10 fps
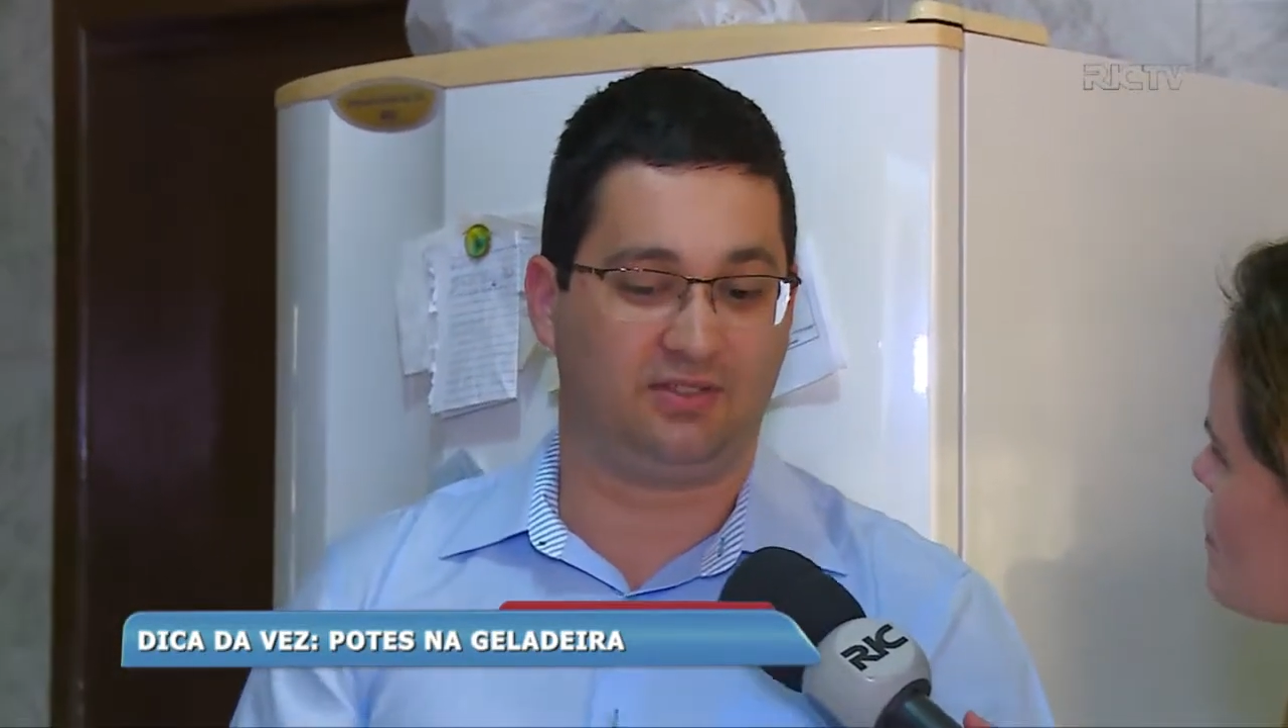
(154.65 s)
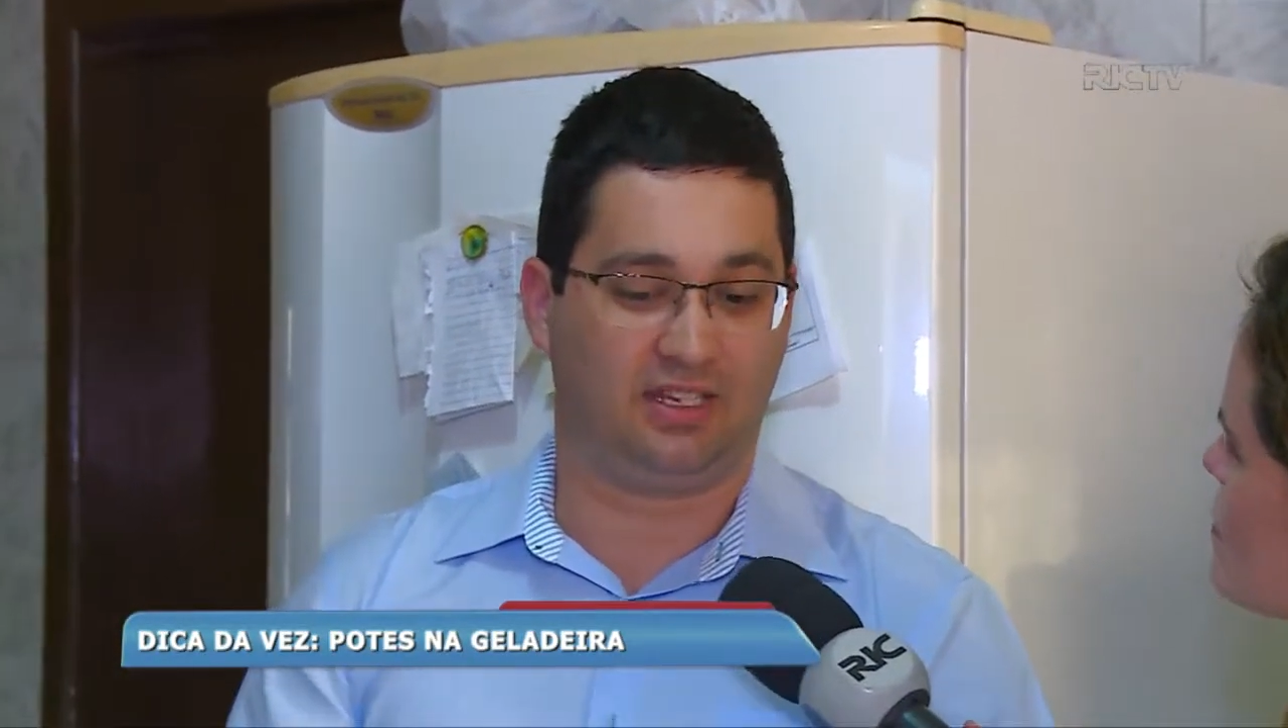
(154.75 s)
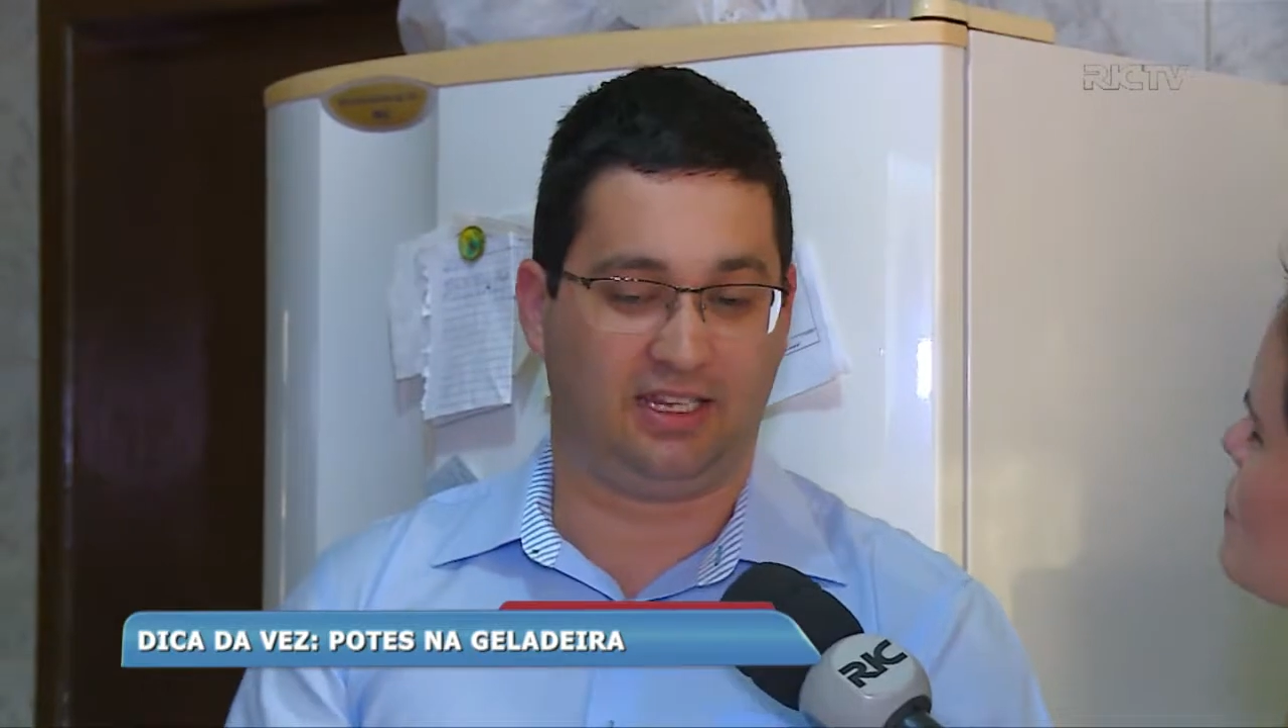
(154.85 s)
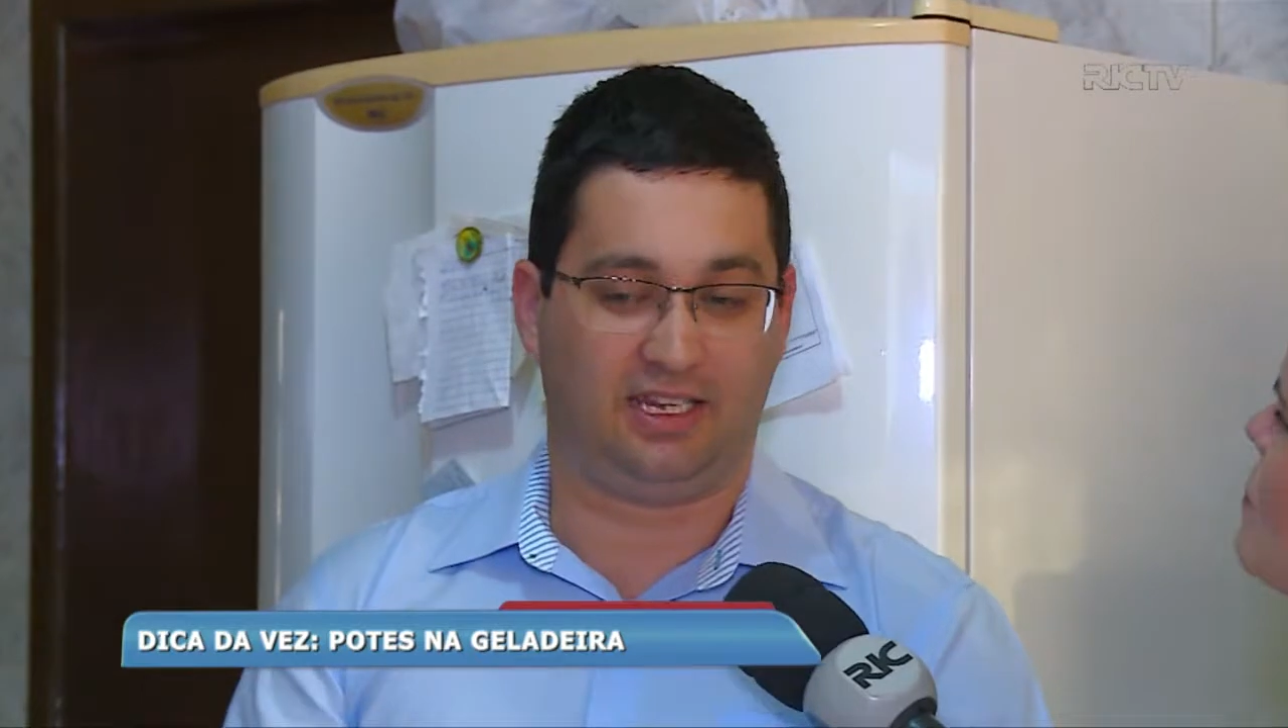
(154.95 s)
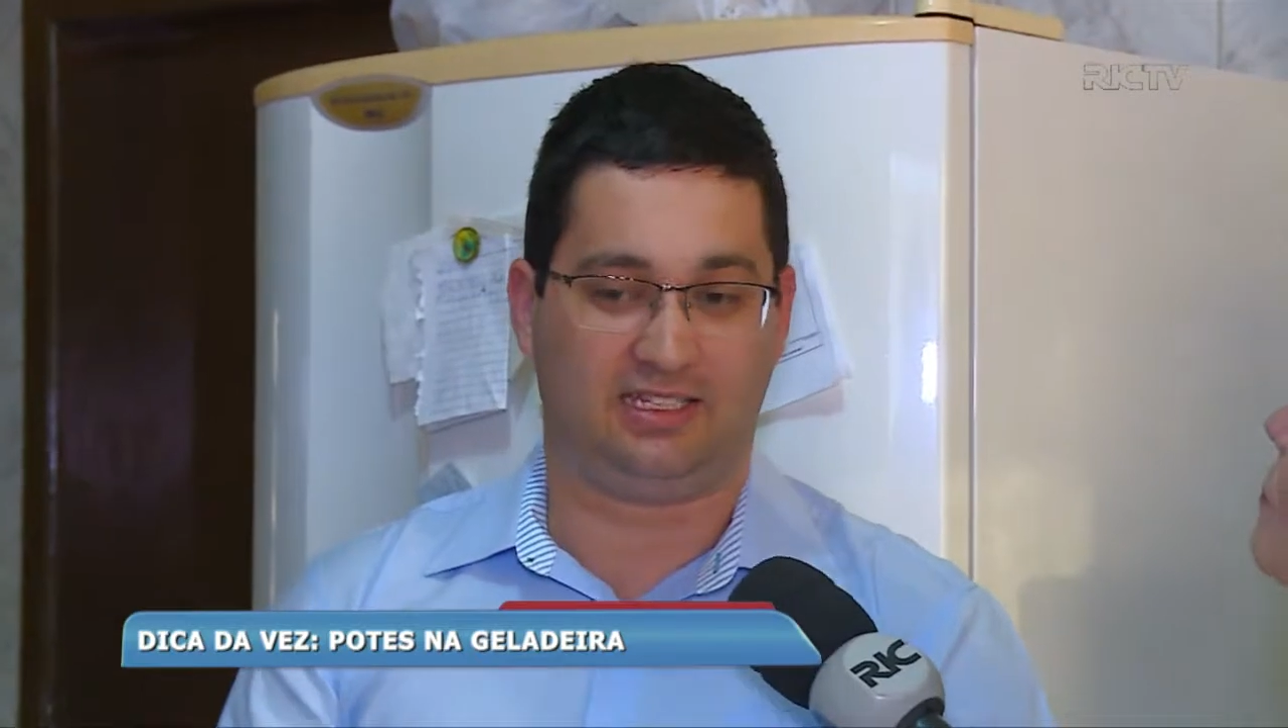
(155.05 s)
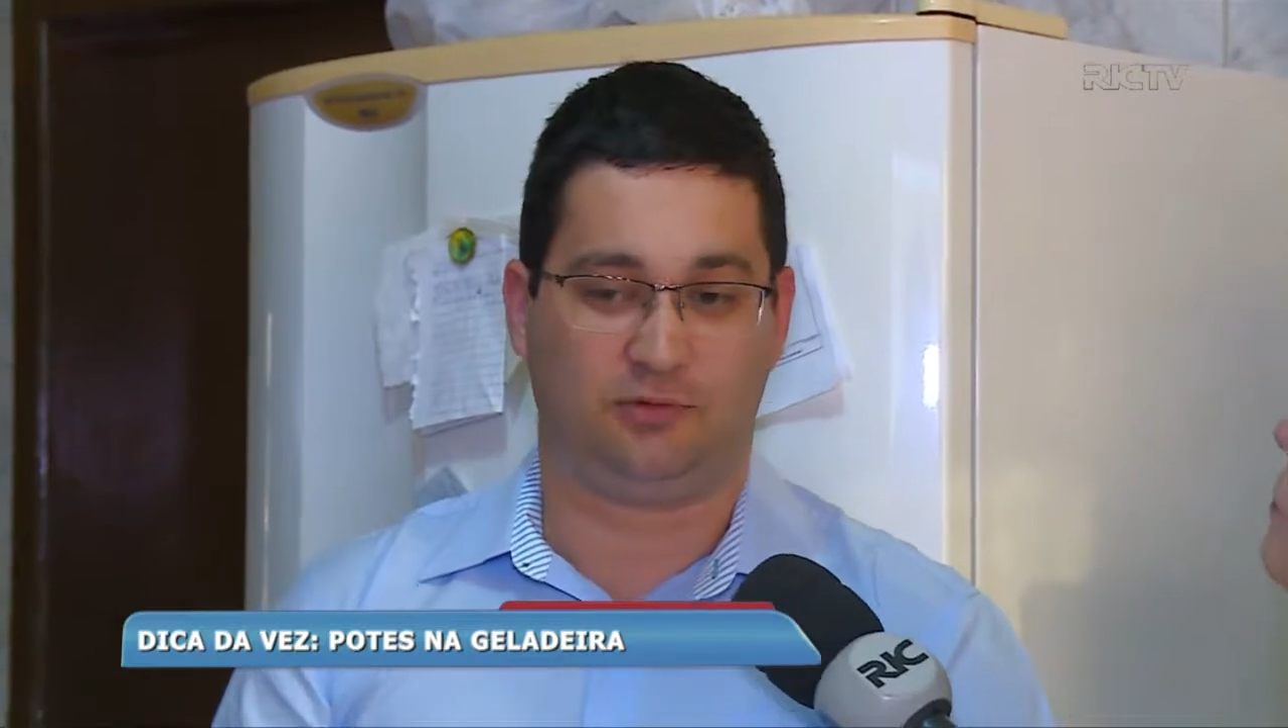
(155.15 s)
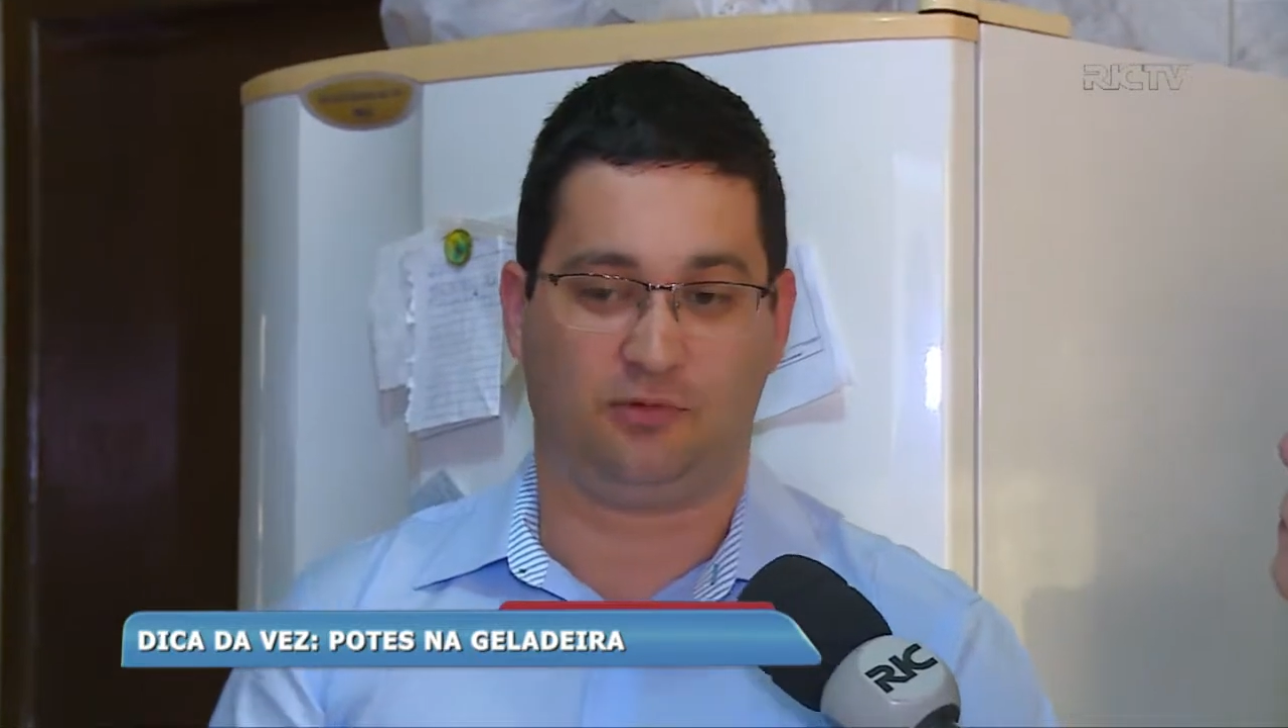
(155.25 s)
de leite,